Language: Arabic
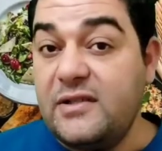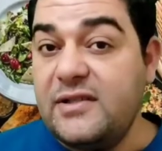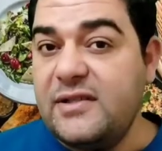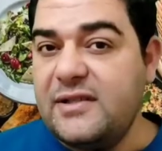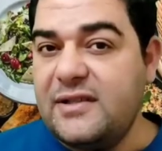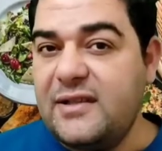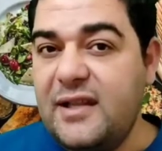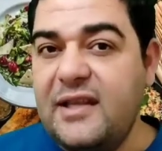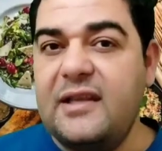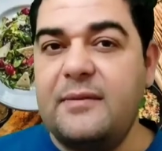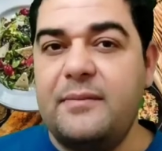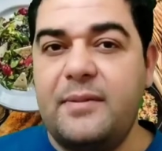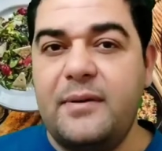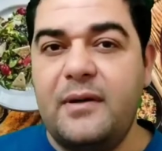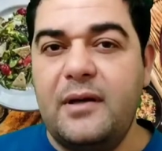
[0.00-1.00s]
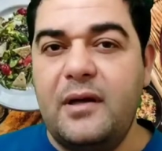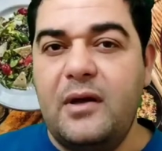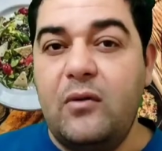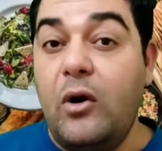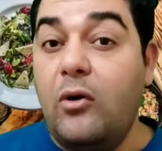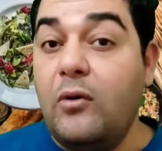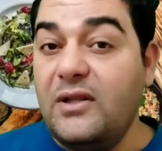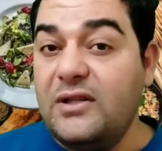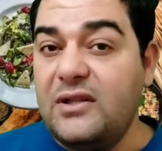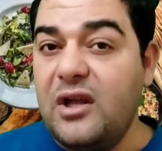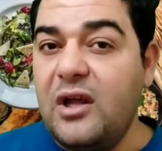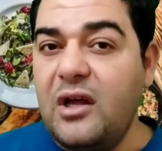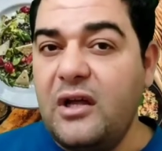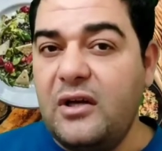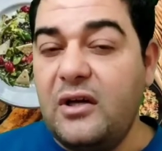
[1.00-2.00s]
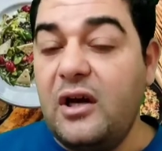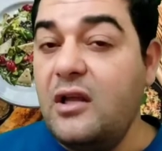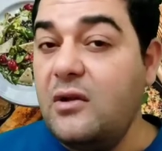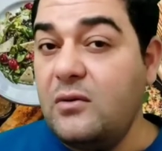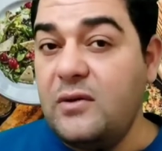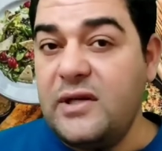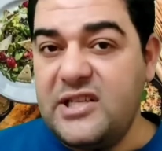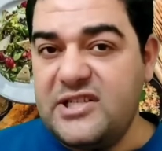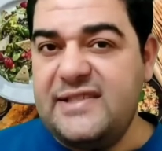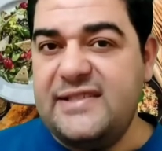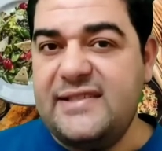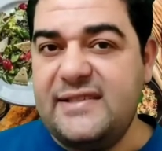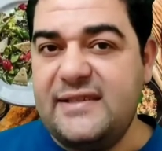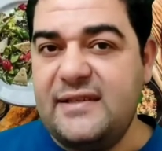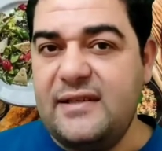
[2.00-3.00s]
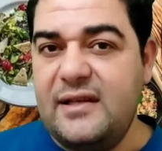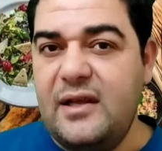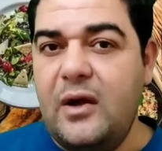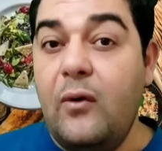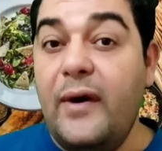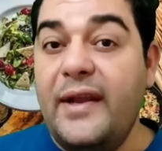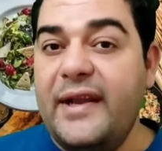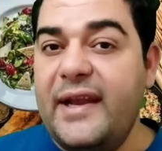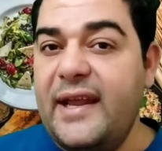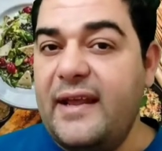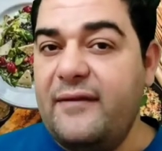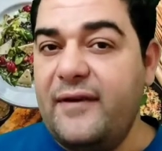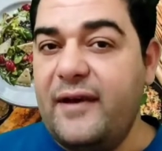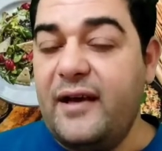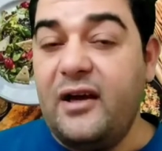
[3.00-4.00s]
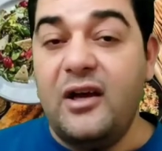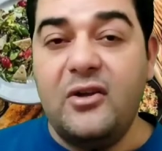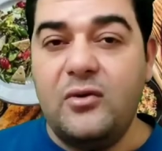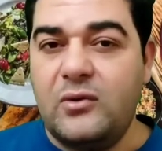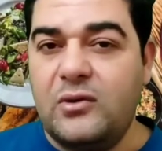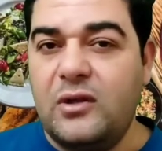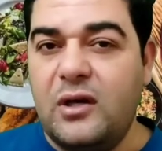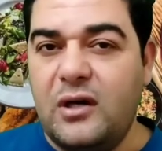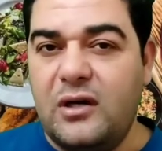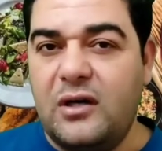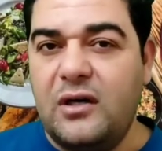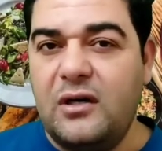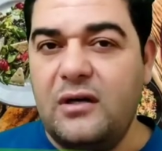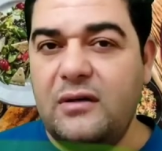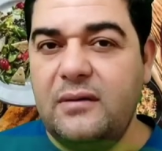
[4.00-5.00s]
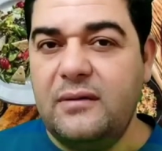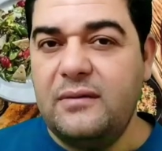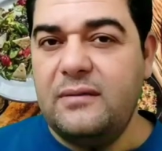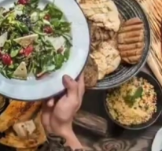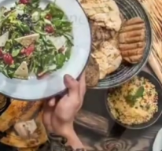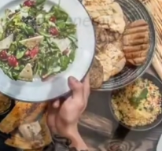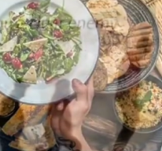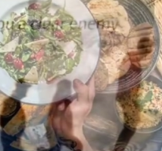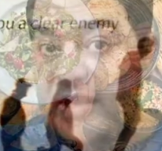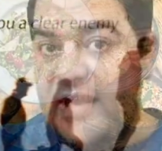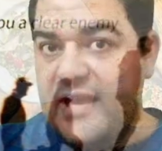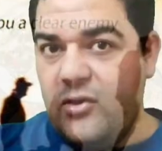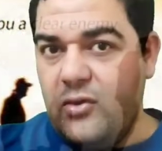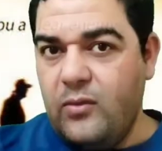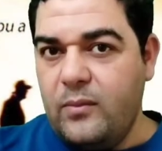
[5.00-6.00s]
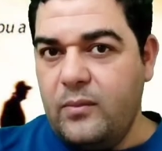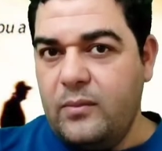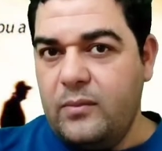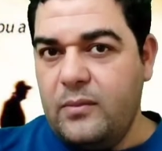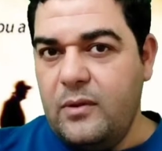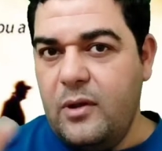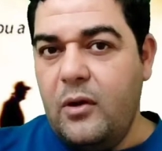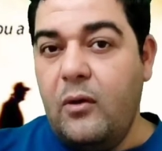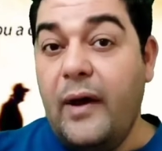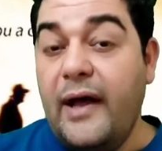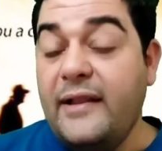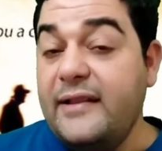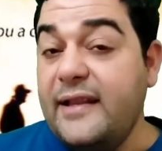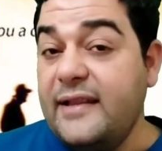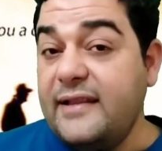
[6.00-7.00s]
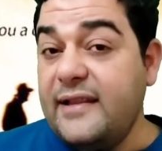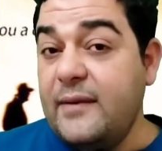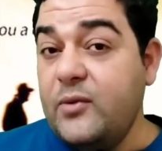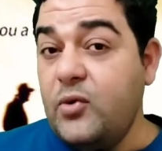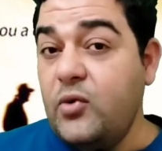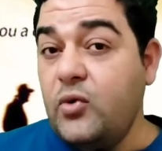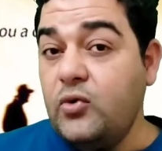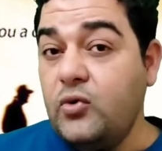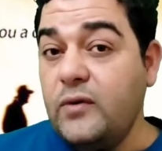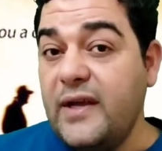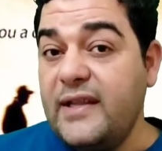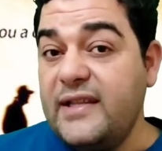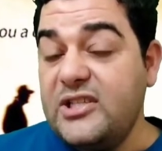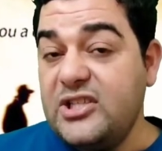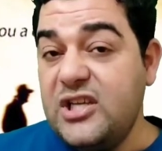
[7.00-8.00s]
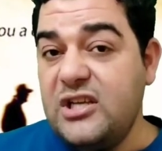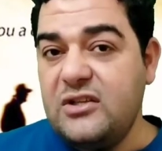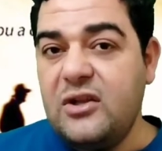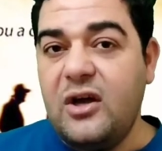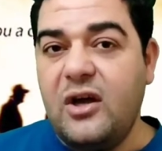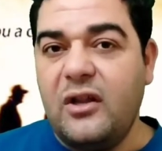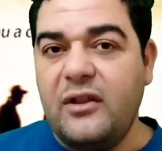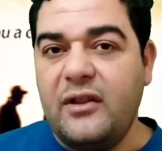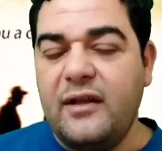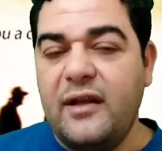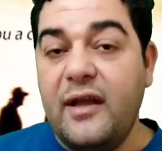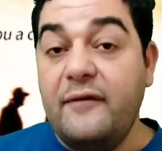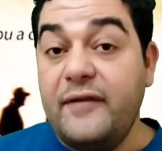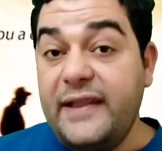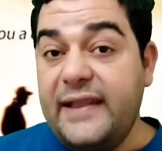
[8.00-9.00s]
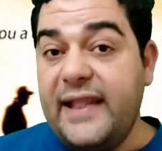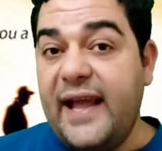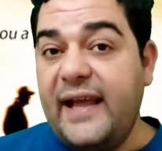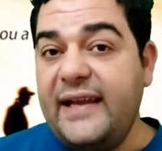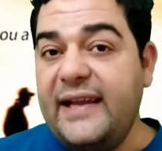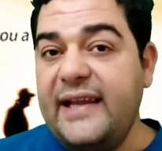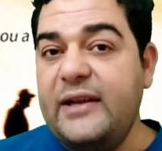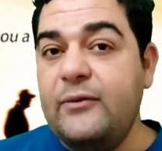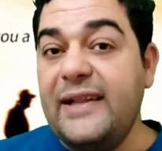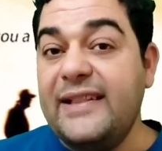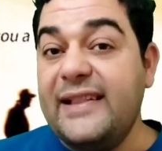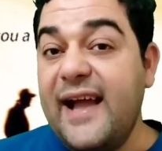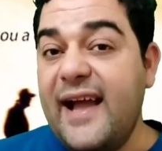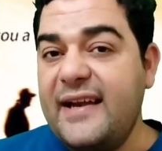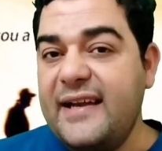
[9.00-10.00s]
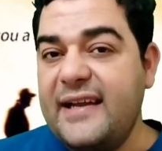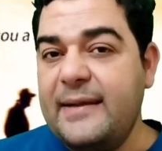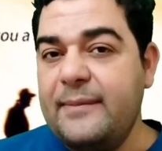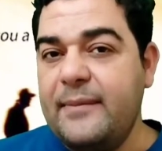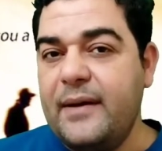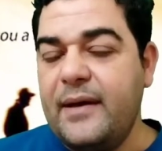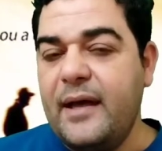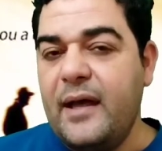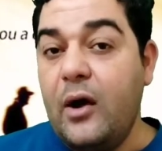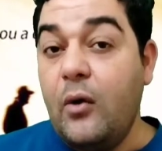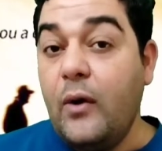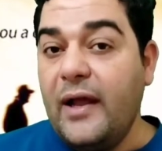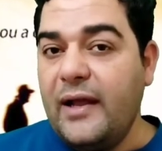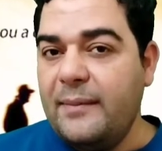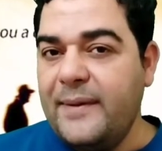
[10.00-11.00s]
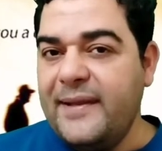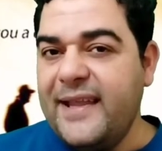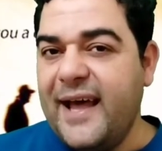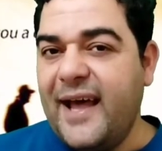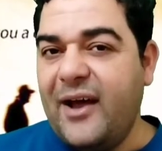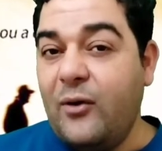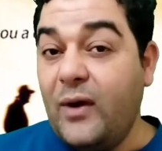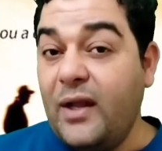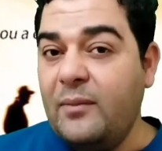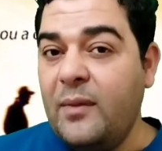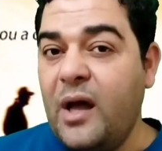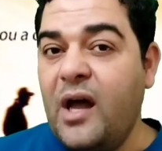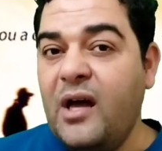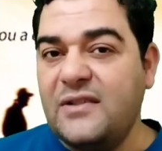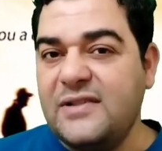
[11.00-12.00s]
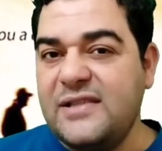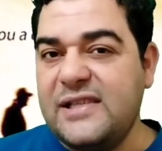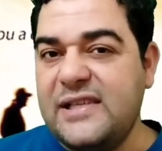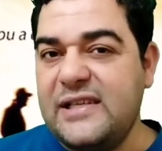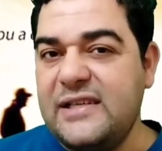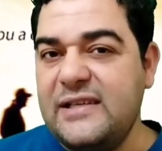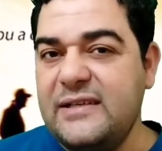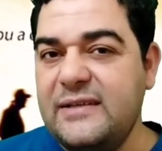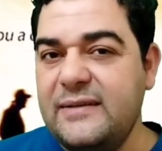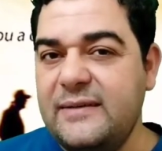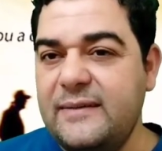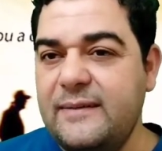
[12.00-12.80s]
الرزق الطيب وهو الطاهر غير النجس والنافع غير الضار وإياكم وأن تتبعوا خطوات الشيطان في التحليل والتحريم والبدع والمعاصي